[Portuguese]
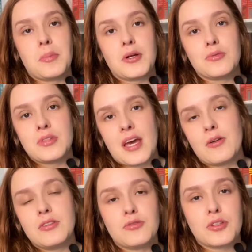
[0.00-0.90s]
pergunta é
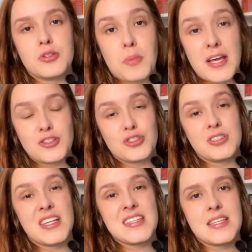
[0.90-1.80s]
o livro que mais te
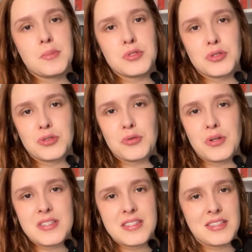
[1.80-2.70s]
decepcionou
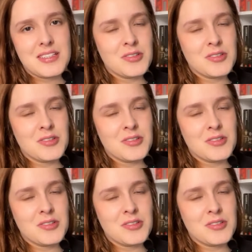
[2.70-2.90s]
esse ano.